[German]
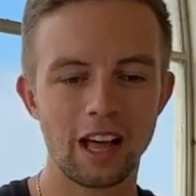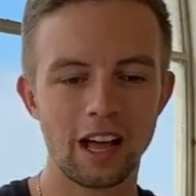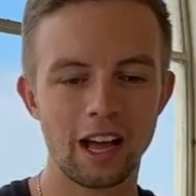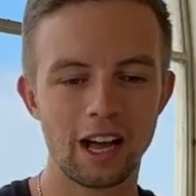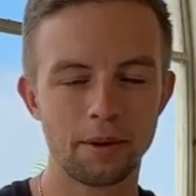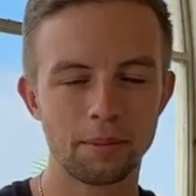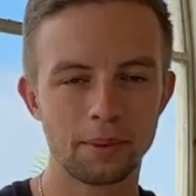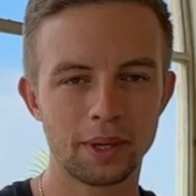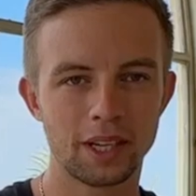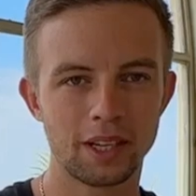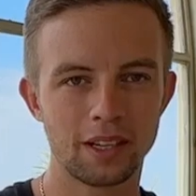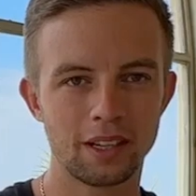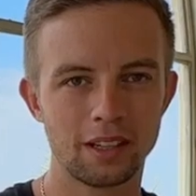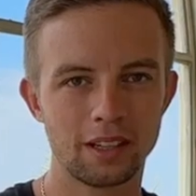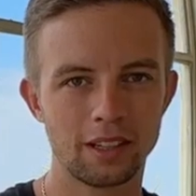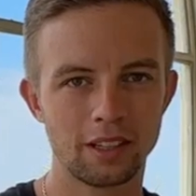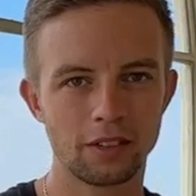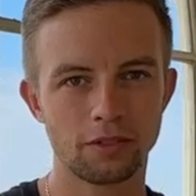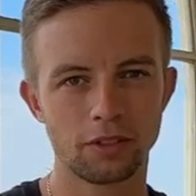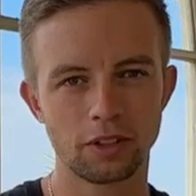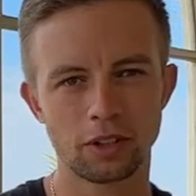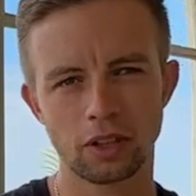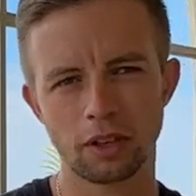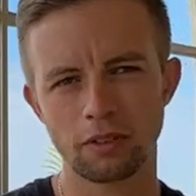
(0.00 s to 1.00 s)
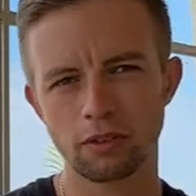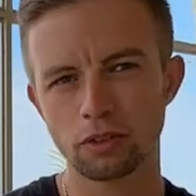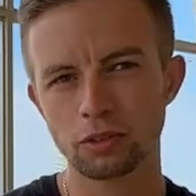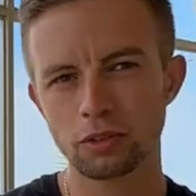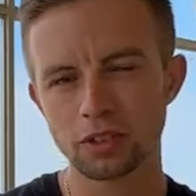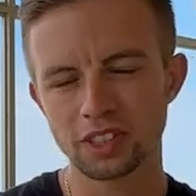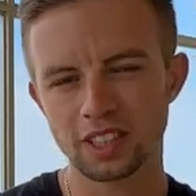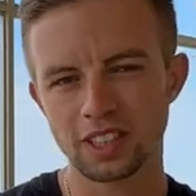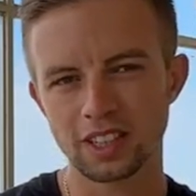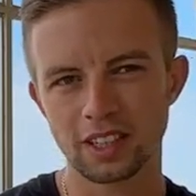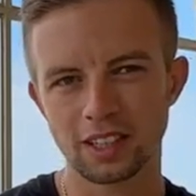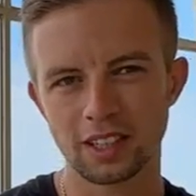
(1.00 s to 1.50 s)
Aber ich wollte euch einfach
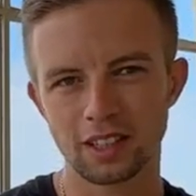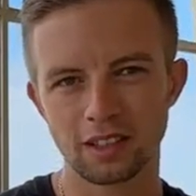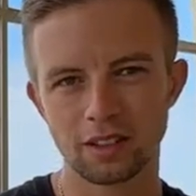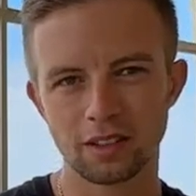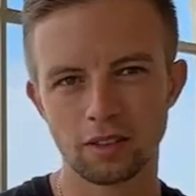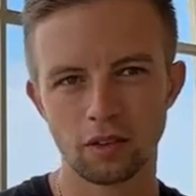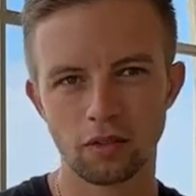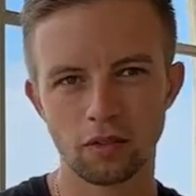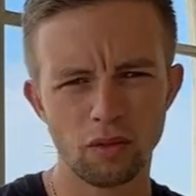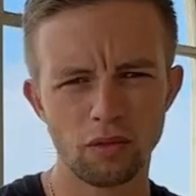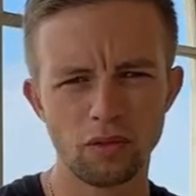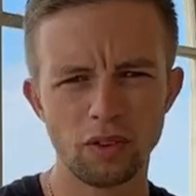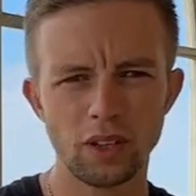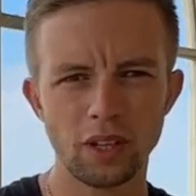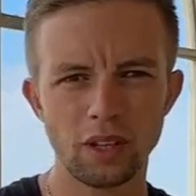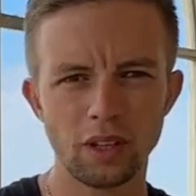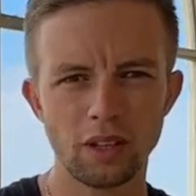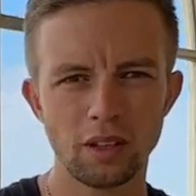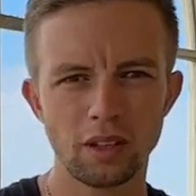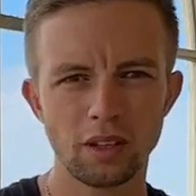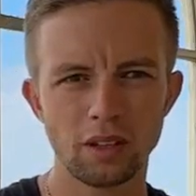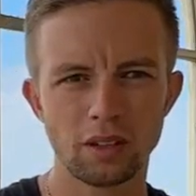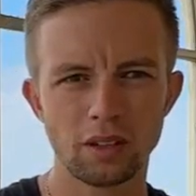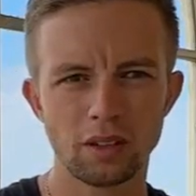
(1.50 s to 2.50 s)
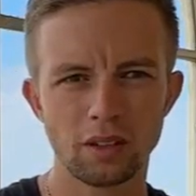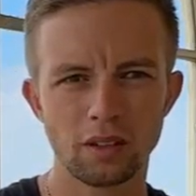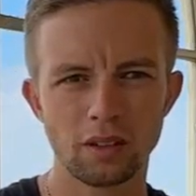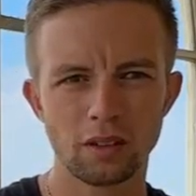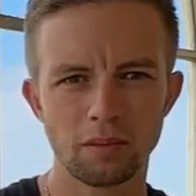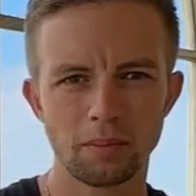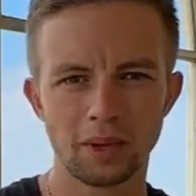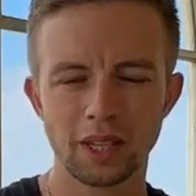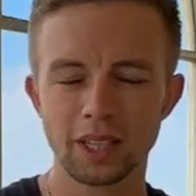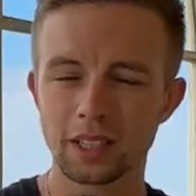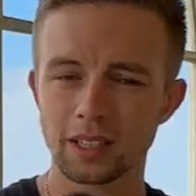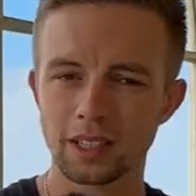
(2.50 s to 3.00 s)
kurz erklären, wie
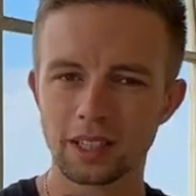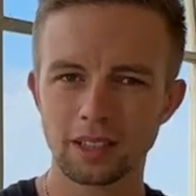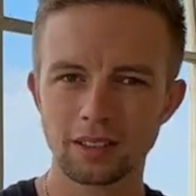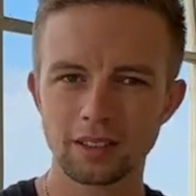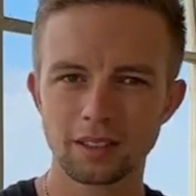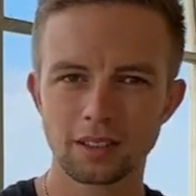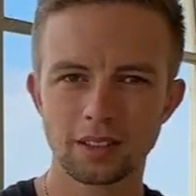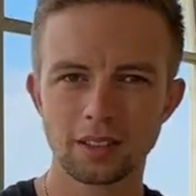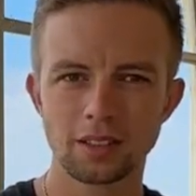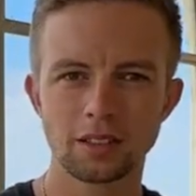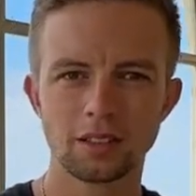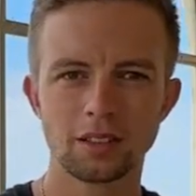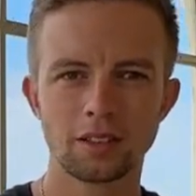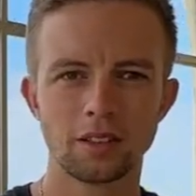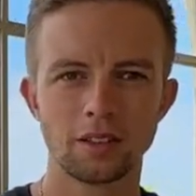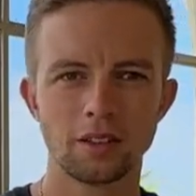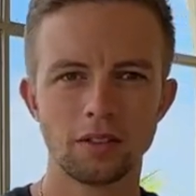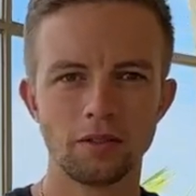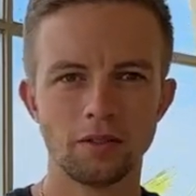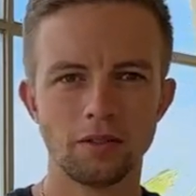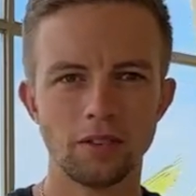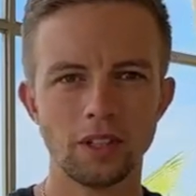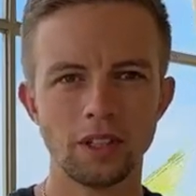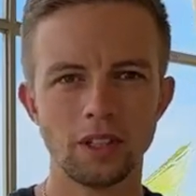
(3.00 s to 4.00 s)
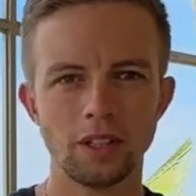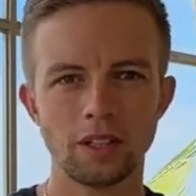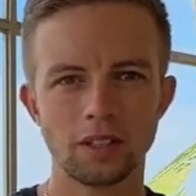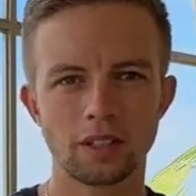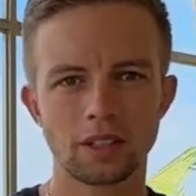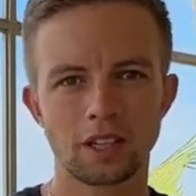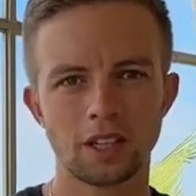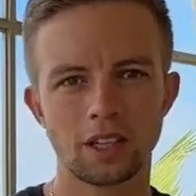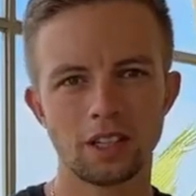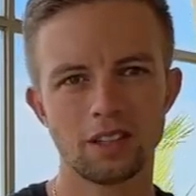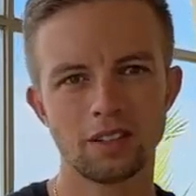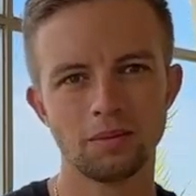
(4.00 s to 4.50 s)
meine Gedanken sind, wie
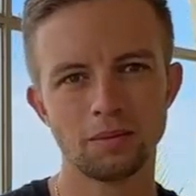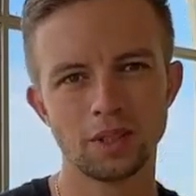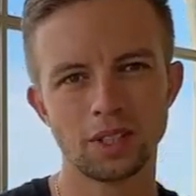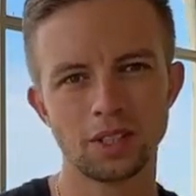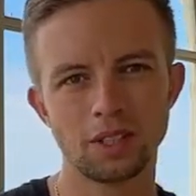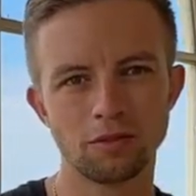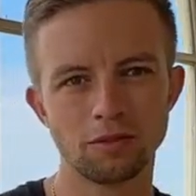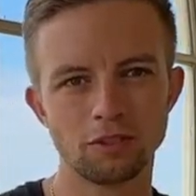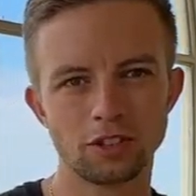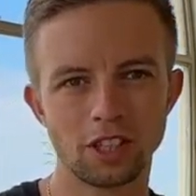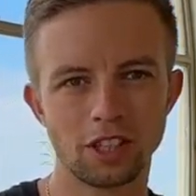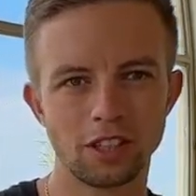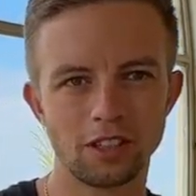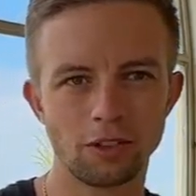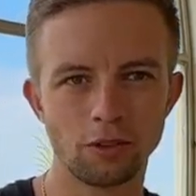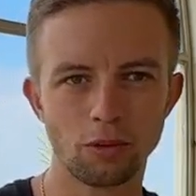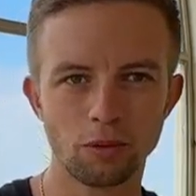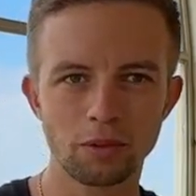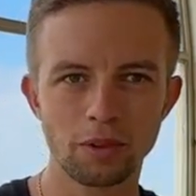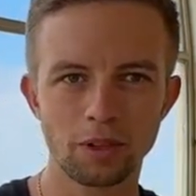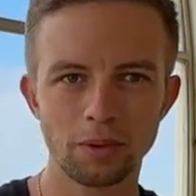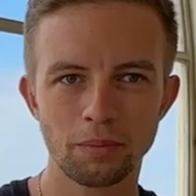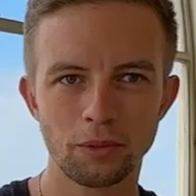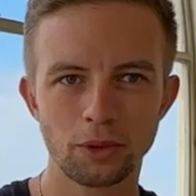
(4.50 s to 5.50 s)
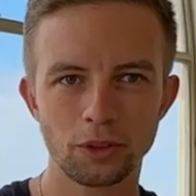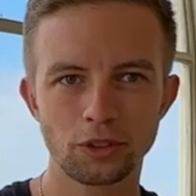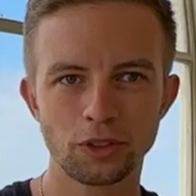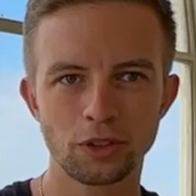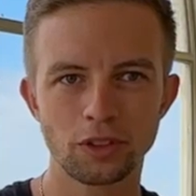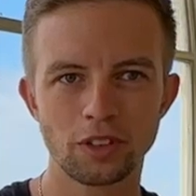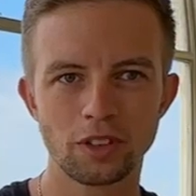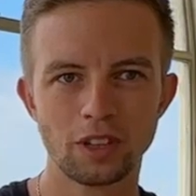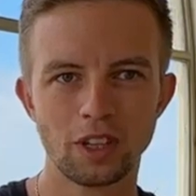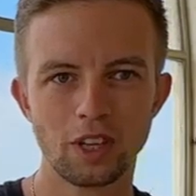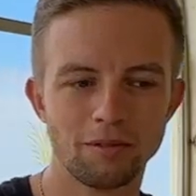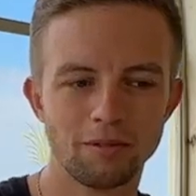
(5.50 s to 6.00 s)
ich gerne mit diesem Channel hier umgehen
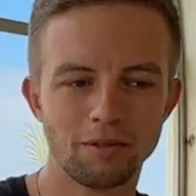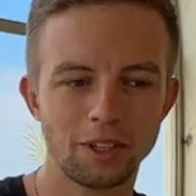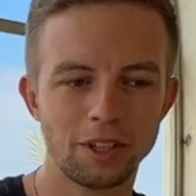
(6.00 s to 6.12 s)
möchte.